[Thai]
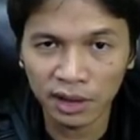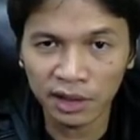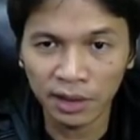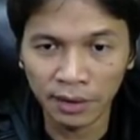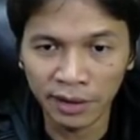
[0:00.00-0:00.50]

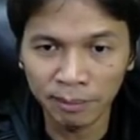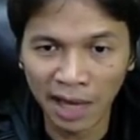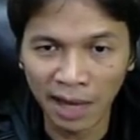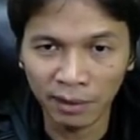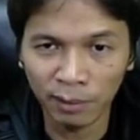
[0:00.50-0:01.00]
จะเกิดเส้น
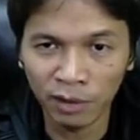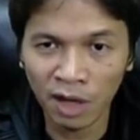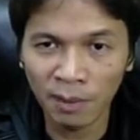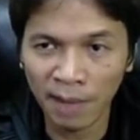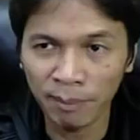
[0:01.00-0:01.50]
ปะ
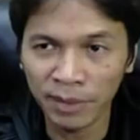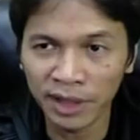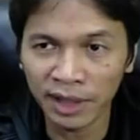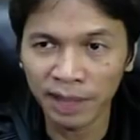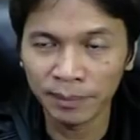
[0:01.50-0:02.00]
รอบๆ
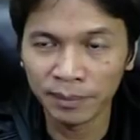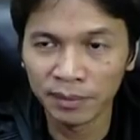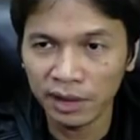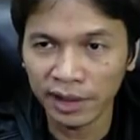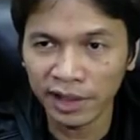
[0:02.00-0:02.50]
Apple นะครับ
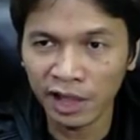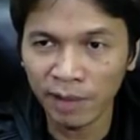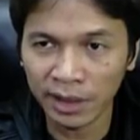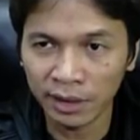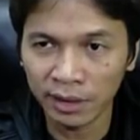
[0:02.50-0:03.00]
จากนั้น
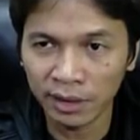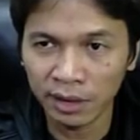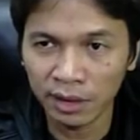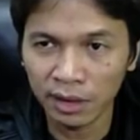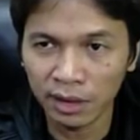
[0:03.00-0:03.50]
เราปิด
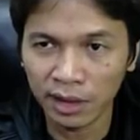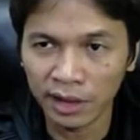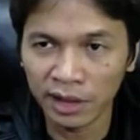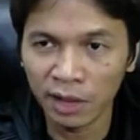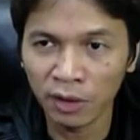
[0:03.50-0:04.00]

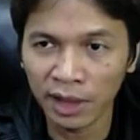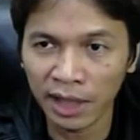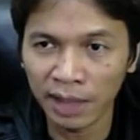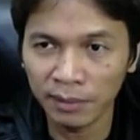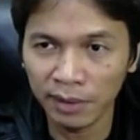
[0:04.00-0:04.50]
เลเยอร์บน
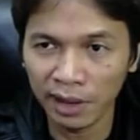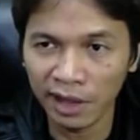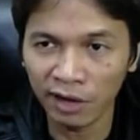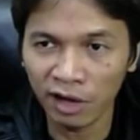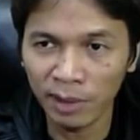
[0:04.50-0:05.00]
นะครับ
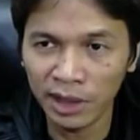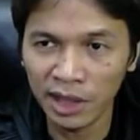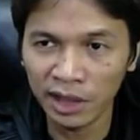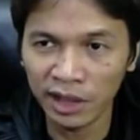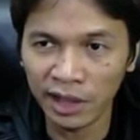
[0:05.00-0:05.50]
แล้วเราก็ไป
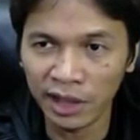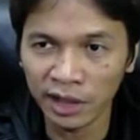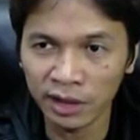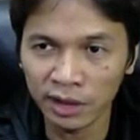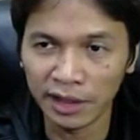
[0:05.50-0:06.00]
เลือกที่เล
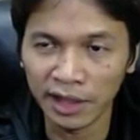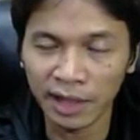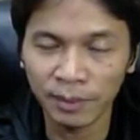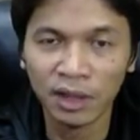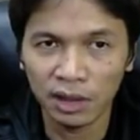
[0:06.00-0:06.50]
เยอร์อันนี้
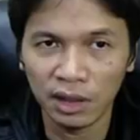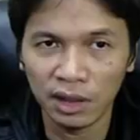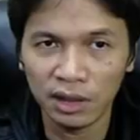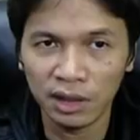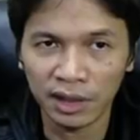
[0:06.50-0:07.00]
นะครับ
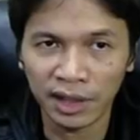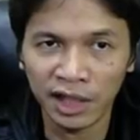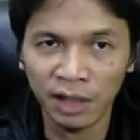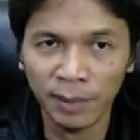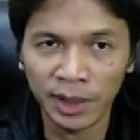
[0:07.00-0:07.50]
จาก
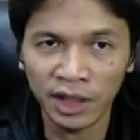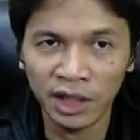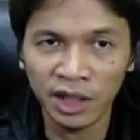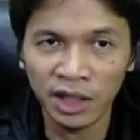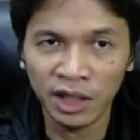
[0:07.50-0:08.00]
นั้น ถ้าเราไป
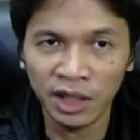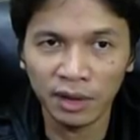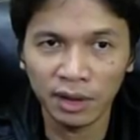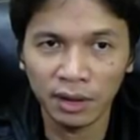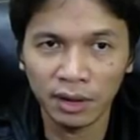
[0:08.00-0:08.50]
ที่
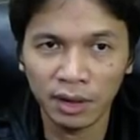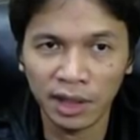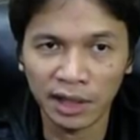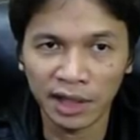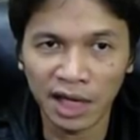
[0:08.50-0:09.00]

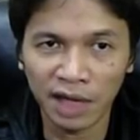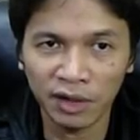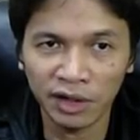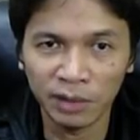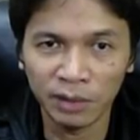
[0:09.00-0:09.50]
Select นะครับ
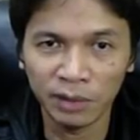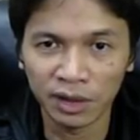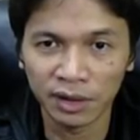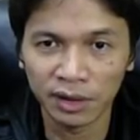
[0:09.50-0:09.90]
แล้วก็ Invert